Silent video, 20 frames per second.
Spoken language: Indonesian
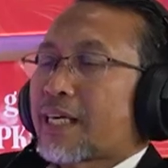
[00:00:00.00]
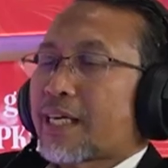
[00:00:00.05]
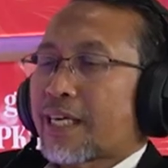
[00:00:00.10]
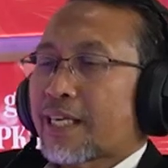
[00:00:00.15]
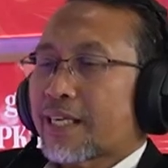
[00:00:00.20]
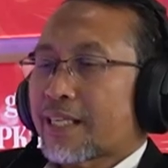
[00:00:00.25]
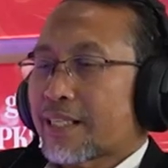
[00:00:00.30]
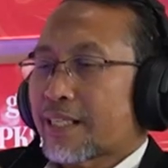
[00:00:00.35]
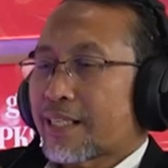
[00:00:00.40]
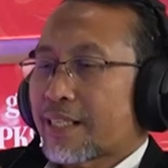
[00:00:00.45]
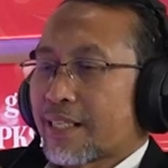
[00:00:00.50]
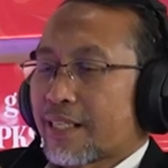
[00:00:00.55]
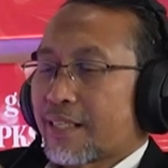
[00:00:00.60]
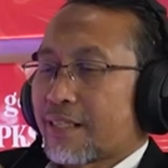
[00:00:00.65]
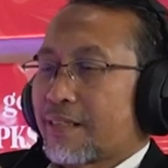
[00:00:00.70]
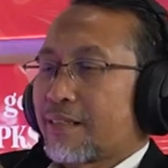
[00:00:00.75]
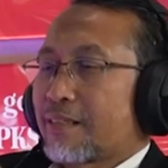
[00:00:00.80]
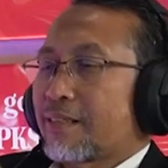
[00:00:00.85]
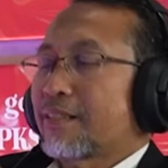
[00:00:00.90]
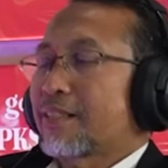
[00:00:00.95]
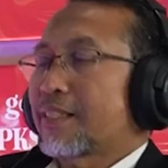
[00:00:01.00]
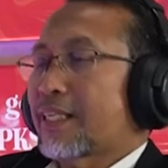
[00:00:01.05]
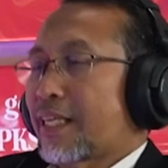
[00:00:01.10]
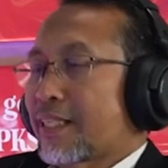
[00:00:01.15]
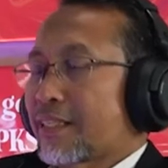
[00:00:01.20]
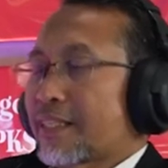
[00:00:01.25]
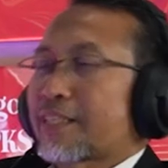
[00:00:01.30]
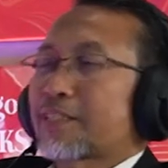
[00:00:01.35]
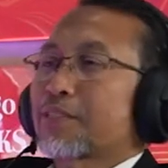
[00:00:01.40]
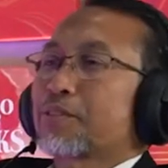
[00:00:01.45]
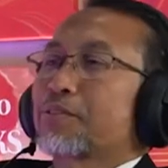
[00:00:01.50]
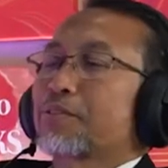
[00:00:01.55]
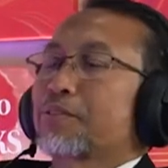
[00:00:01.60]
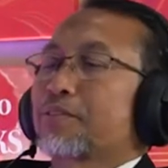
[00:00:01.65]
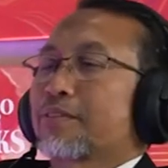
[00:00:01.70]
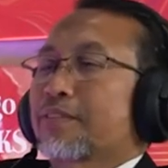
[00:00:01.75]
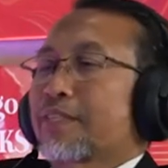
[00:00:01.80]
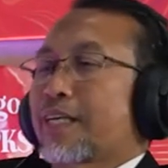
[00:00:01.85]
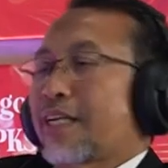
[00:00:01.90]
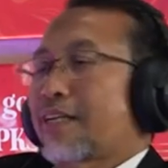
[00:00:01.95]
karena ya
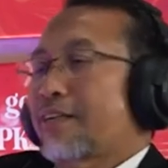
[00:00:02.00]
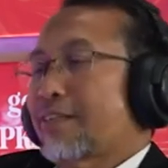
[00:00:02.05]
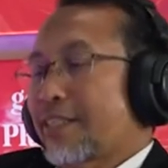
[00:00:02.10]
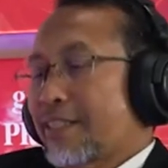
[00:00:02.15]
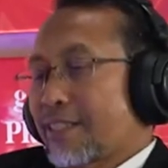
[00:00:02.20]
tentu kalau